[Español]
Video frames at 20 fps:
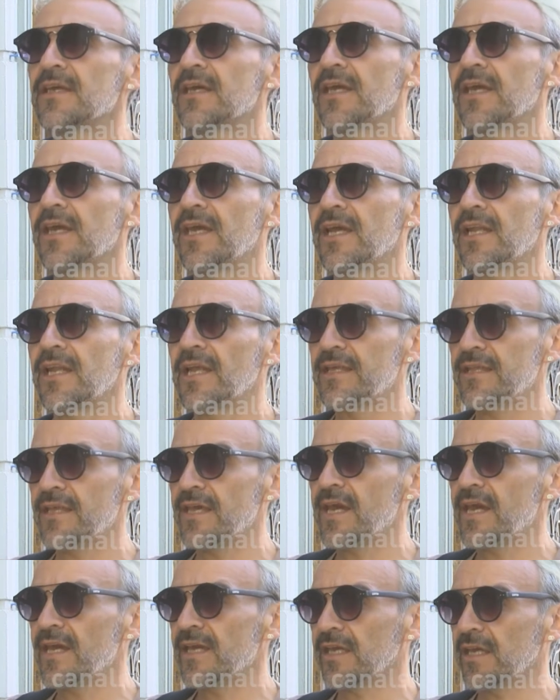Eh, la
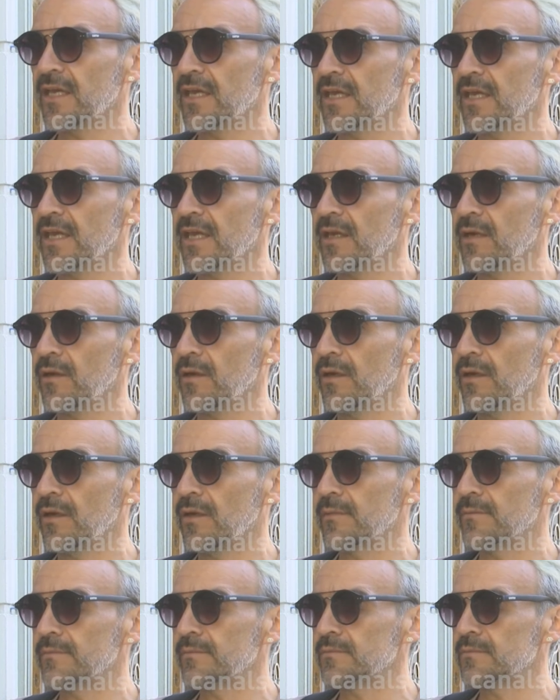idea es que
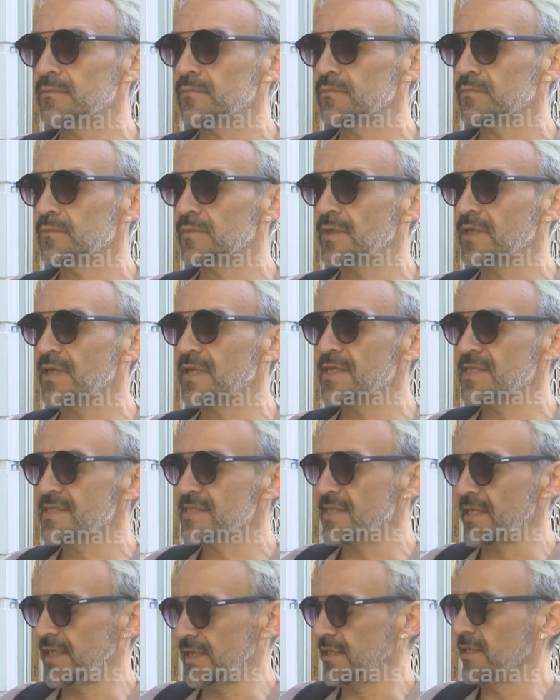em,
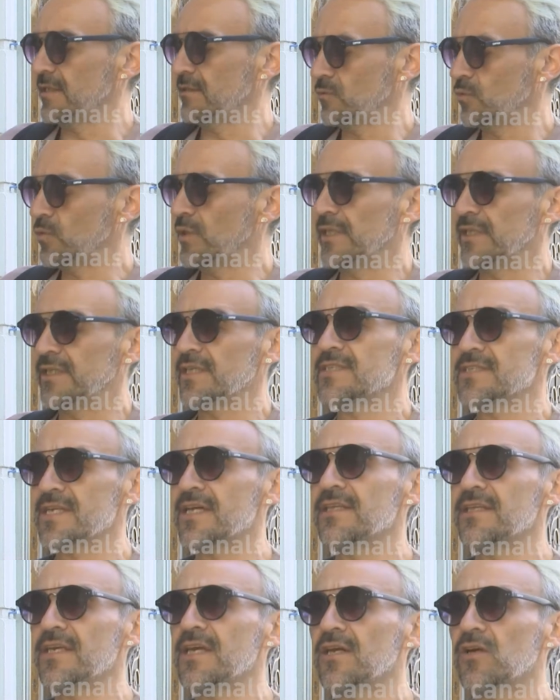es en, durante
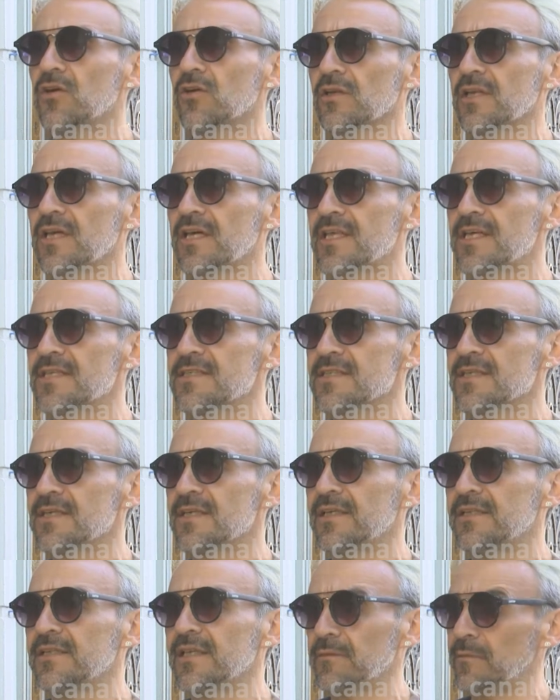esas 10 jornadas
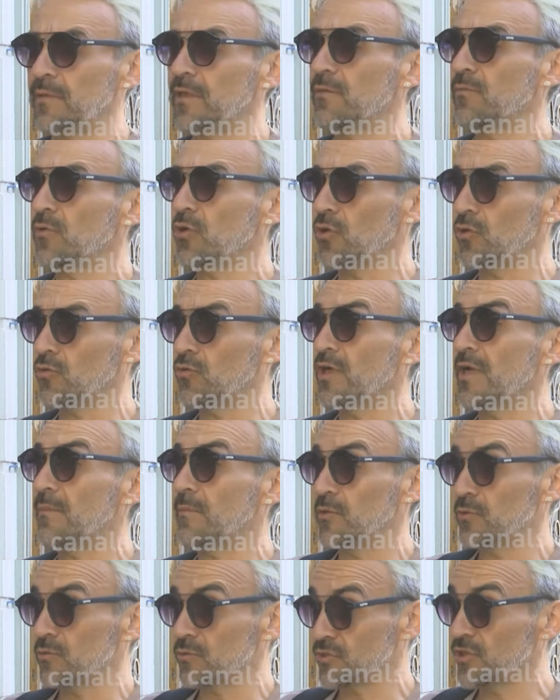eh, terminemos con una
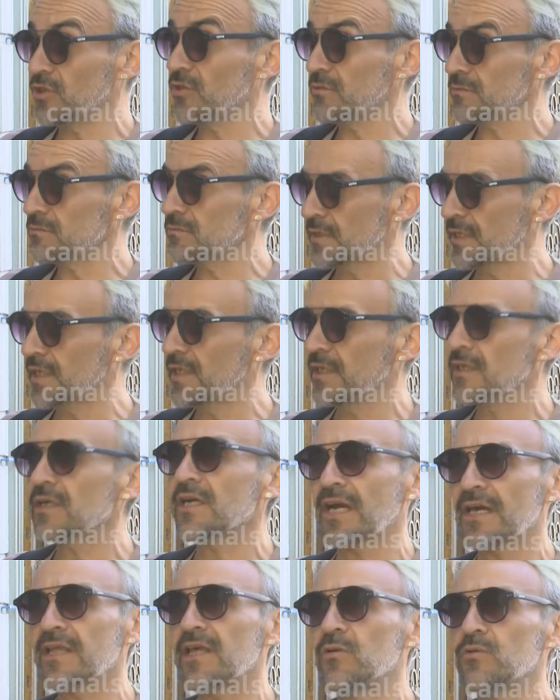producción, eh,
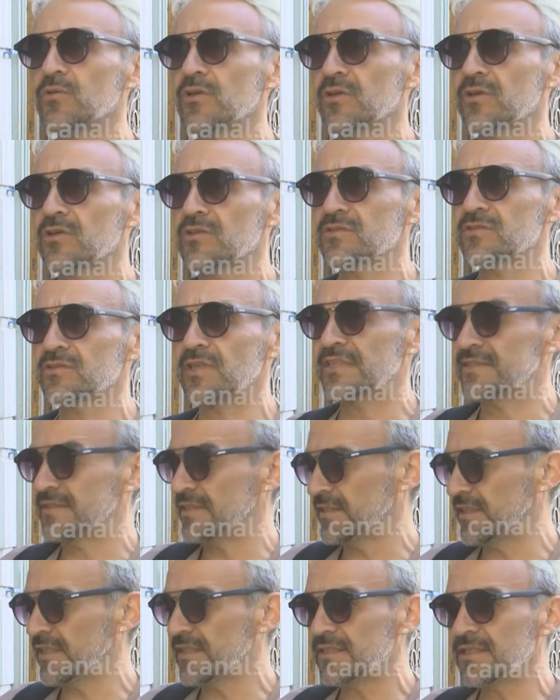cada uno de los
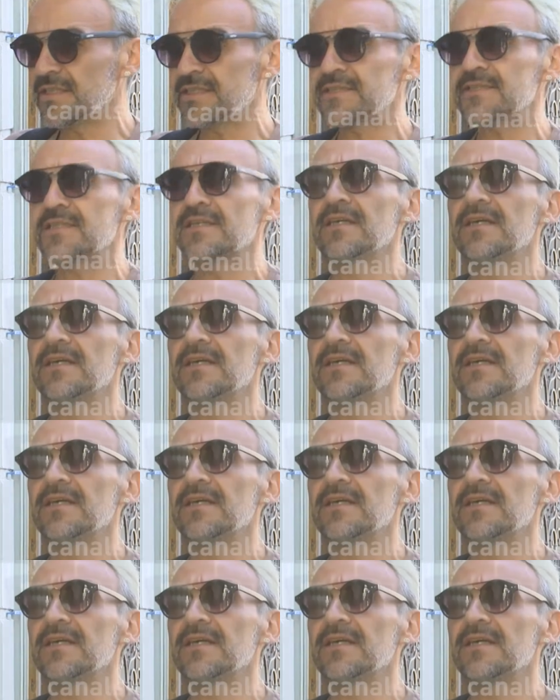asistentes